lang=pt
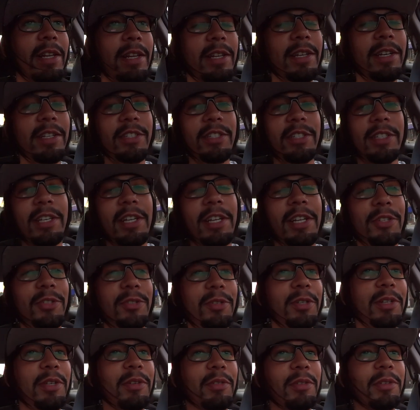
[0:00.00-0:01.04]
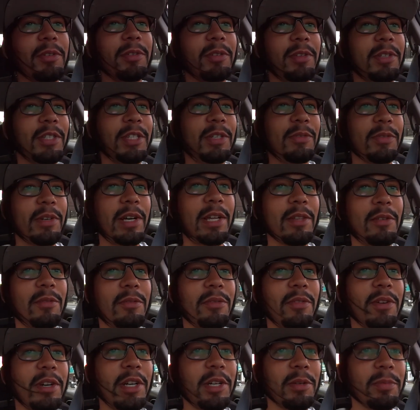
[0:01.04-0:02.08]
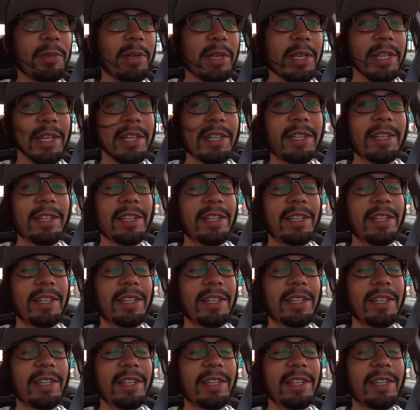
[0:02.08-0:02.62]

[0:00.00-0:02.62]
ali, achei, achou que tinha ficado verde pra ele.